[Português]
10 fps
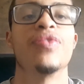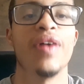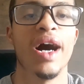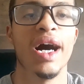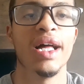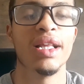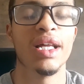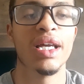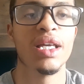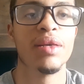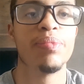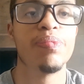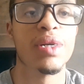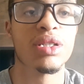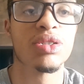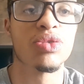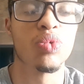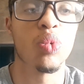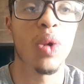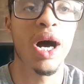Fala aí
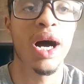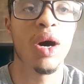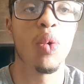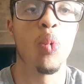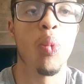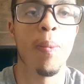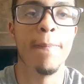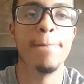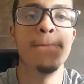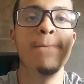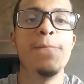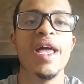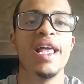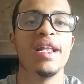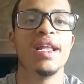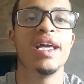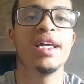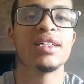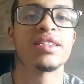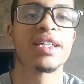pessoal,
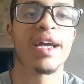beleza?